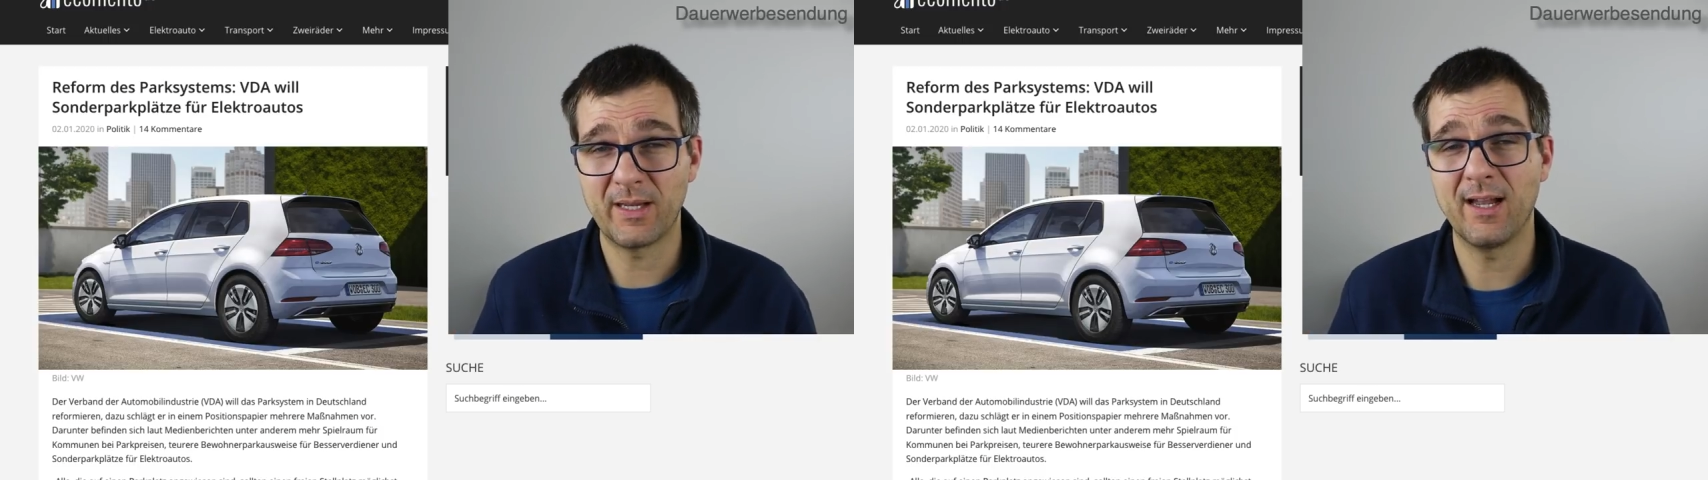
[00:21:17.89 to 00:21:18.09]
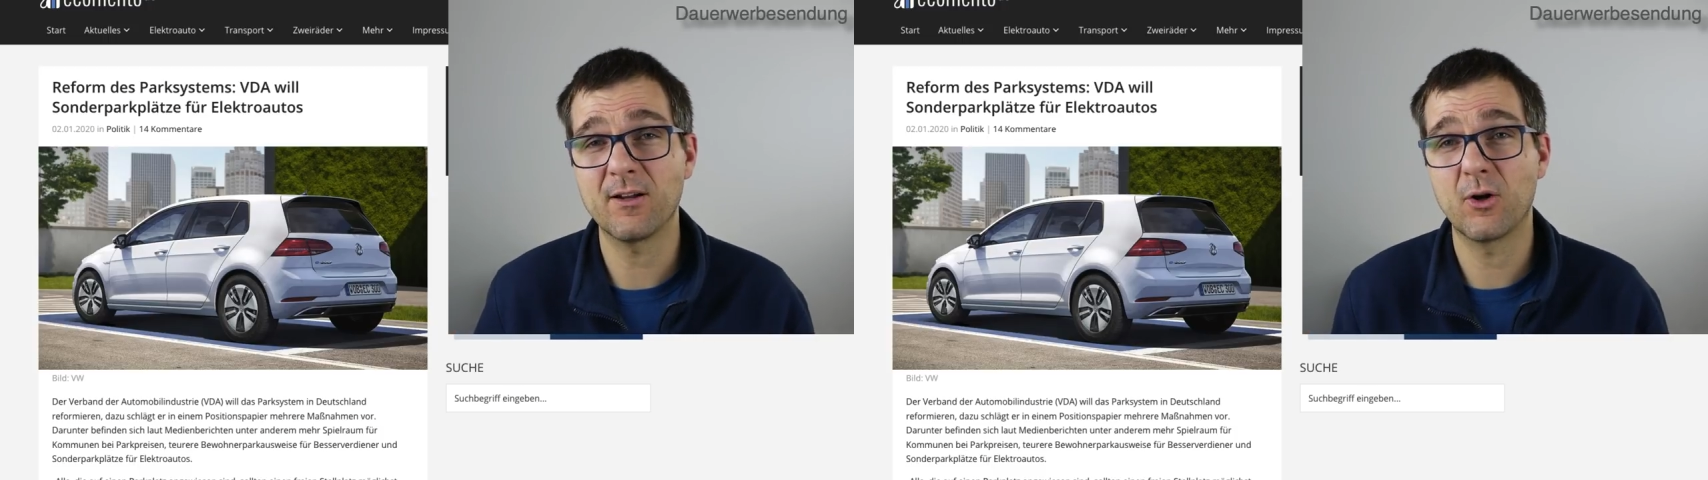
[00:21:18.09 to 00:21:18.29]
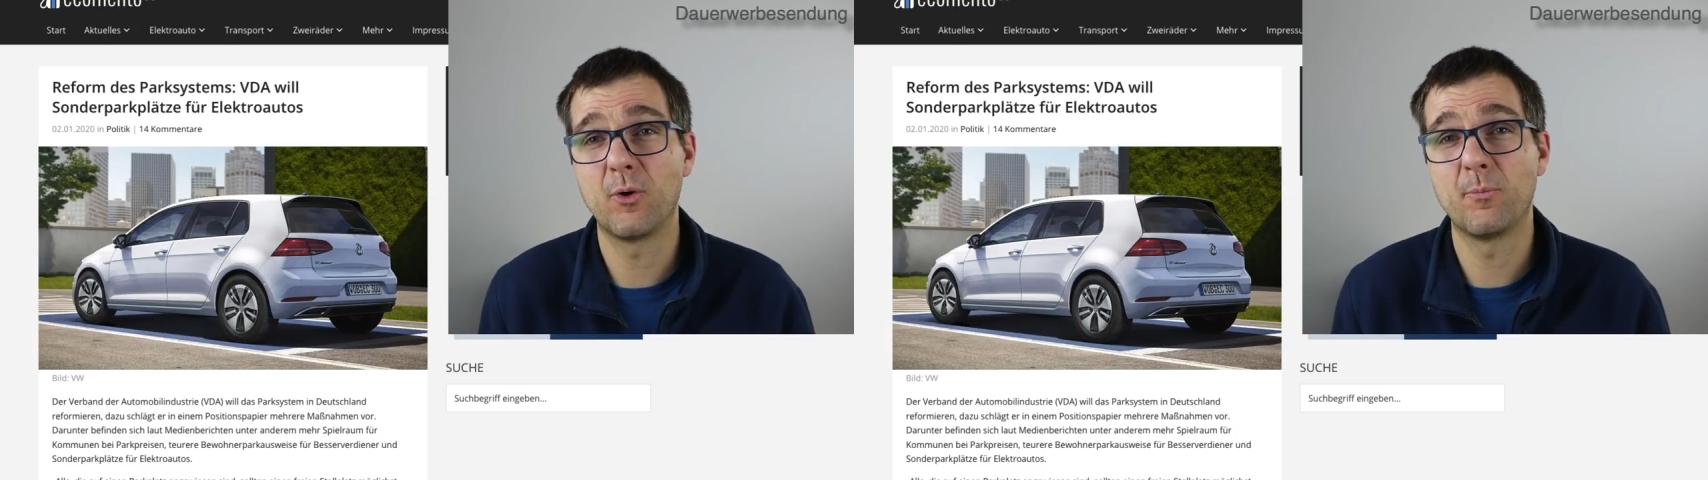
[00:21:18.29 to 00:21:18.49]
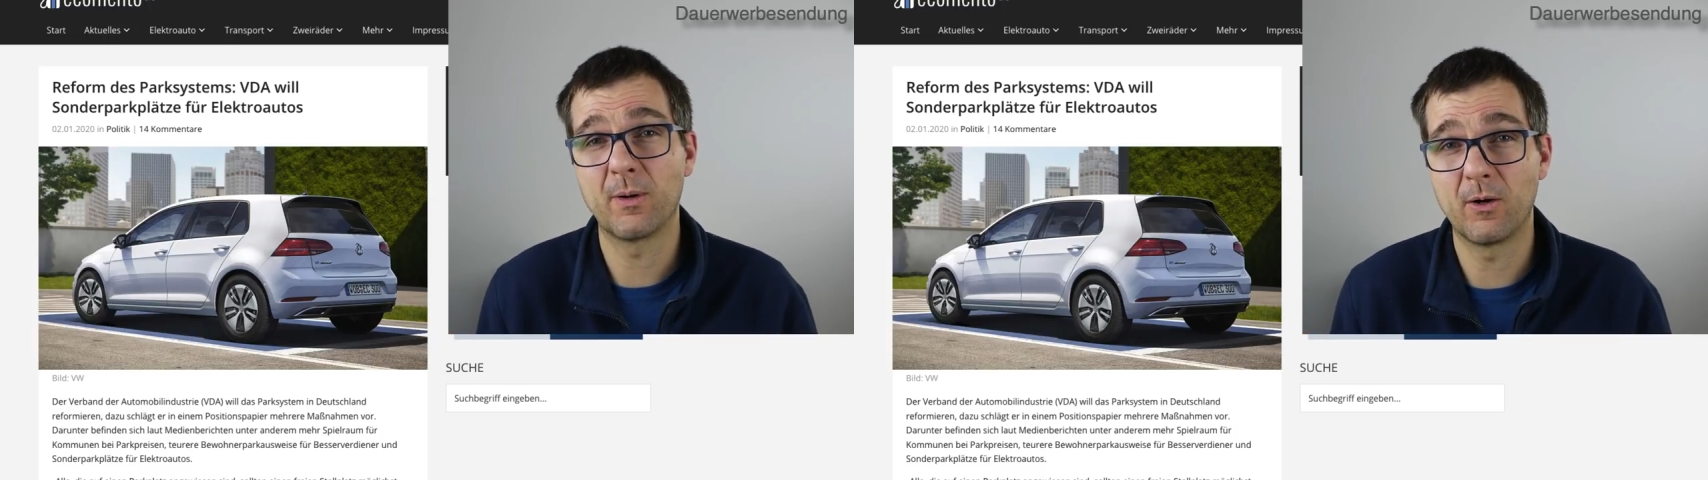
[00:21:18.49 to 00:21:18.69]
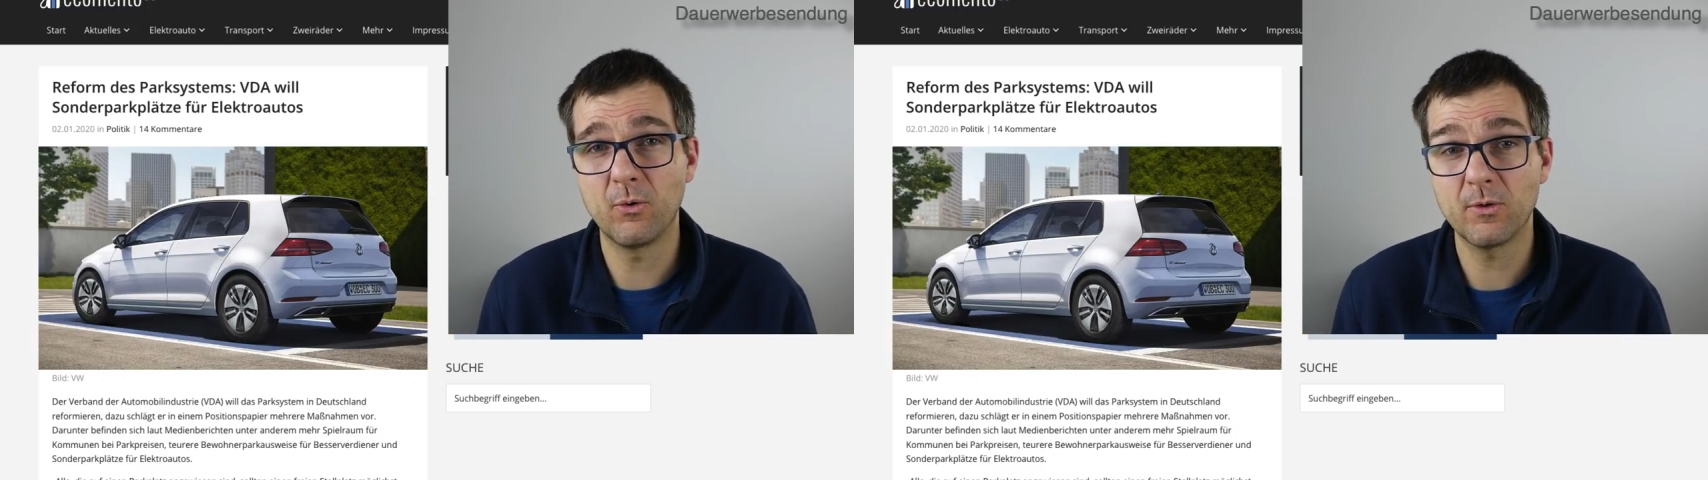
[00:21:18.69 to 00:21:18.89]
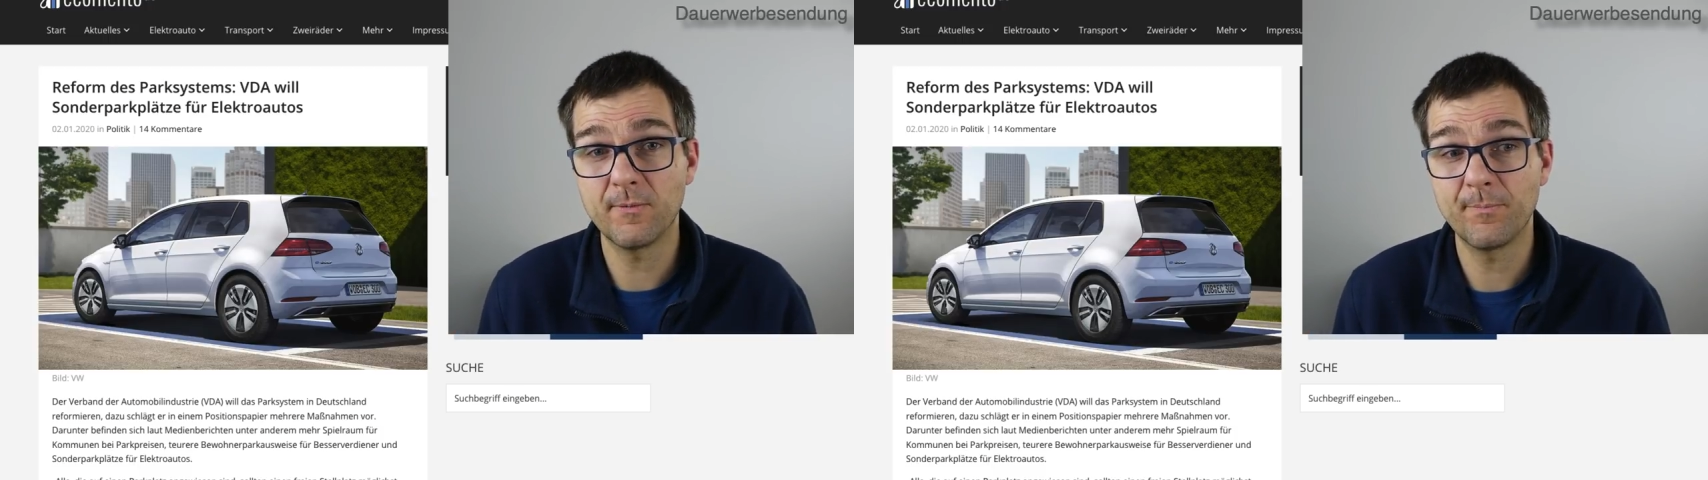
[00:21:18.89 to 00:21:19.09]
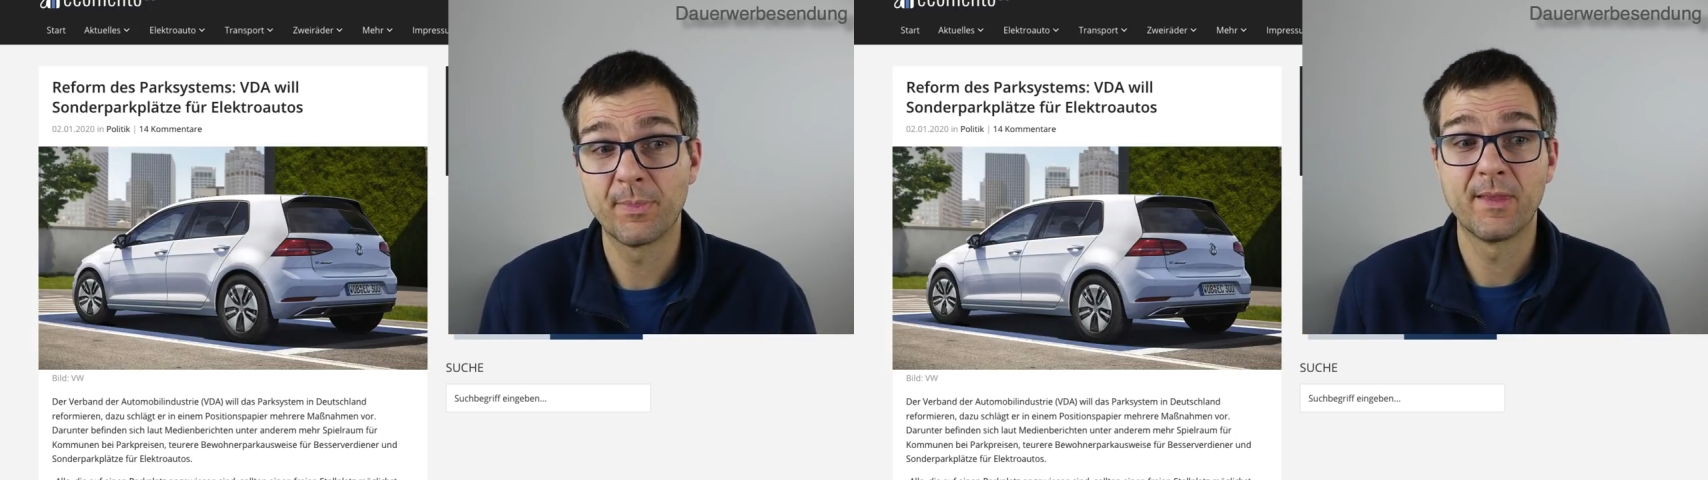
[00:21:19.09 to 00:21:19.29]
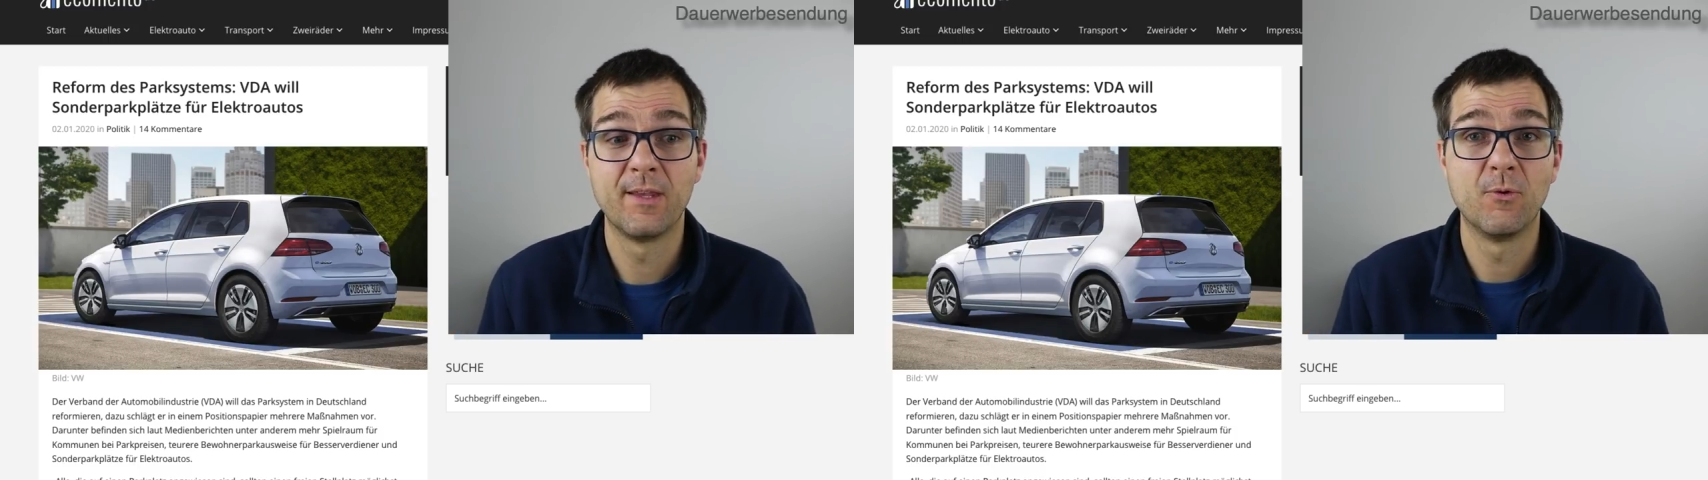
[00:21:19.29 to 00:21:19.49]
Parkraum brauchen